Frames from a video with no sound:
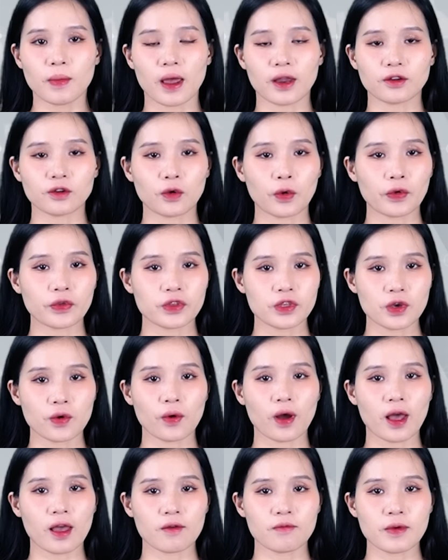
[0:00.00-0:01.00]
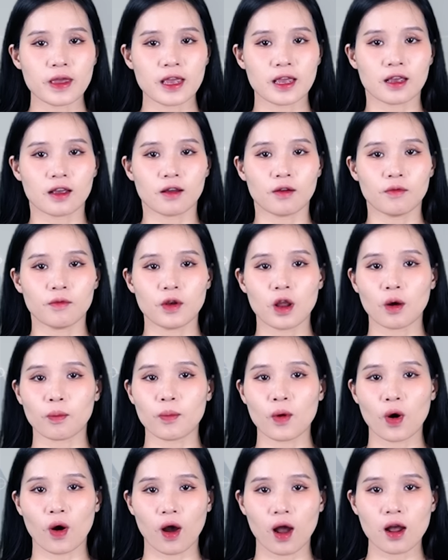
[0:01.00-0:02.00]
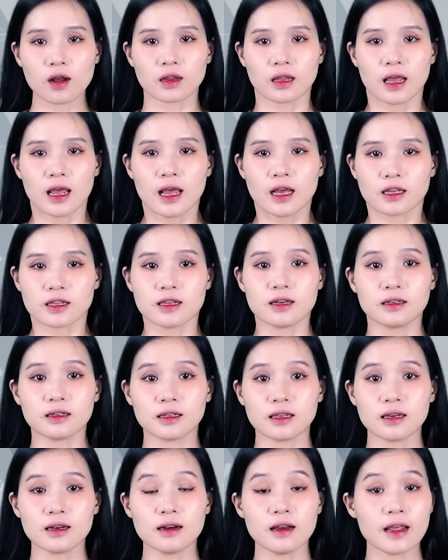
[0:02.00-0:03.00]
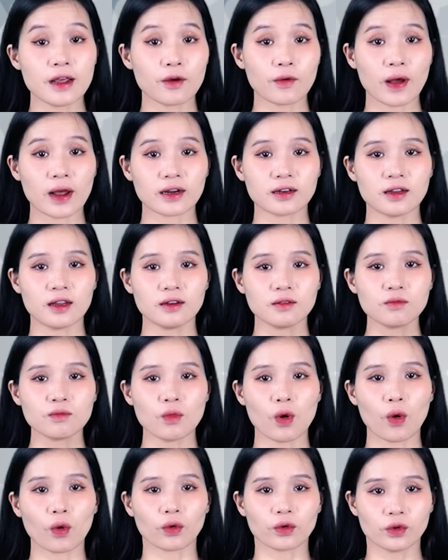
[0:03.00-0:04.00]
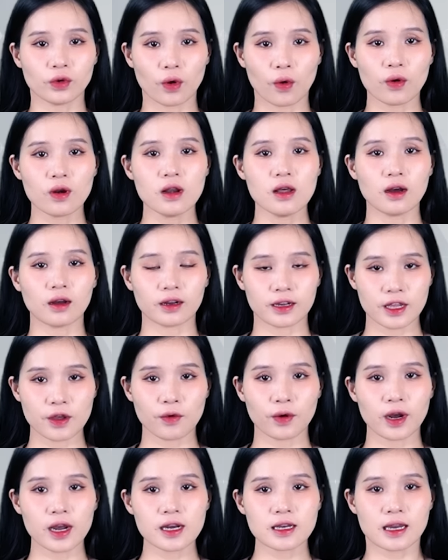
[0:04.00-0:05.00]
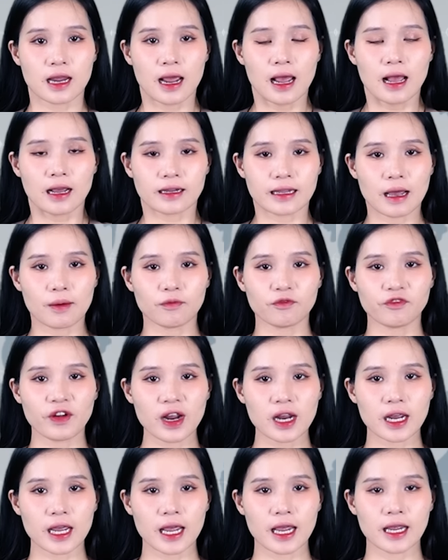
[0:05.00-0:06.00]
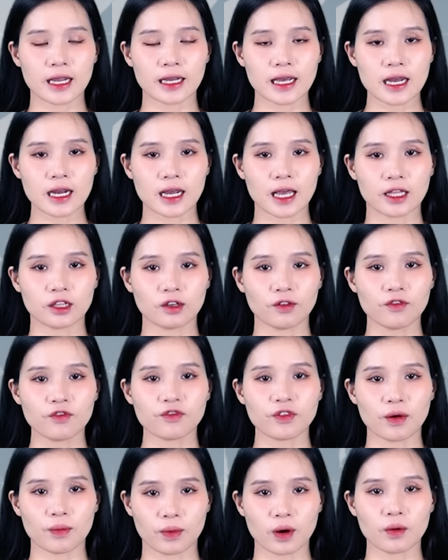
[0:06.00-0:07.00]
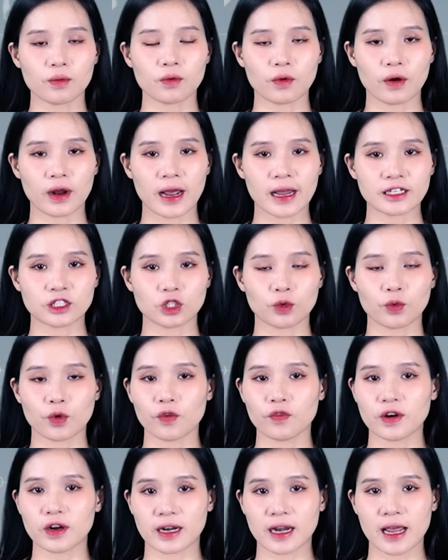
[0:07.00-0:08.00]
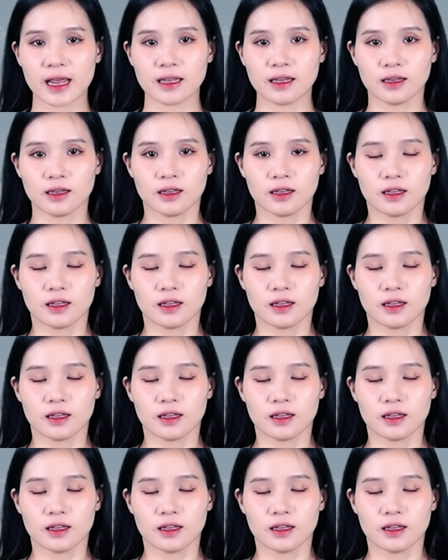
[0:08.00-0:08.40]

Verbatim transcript: mệnh của UAV Global Hawk dường như liên quan đến một nỗ lực khiêu khích nhằm phát hiện các hệ thống phòng không của Nga trong khu vực này.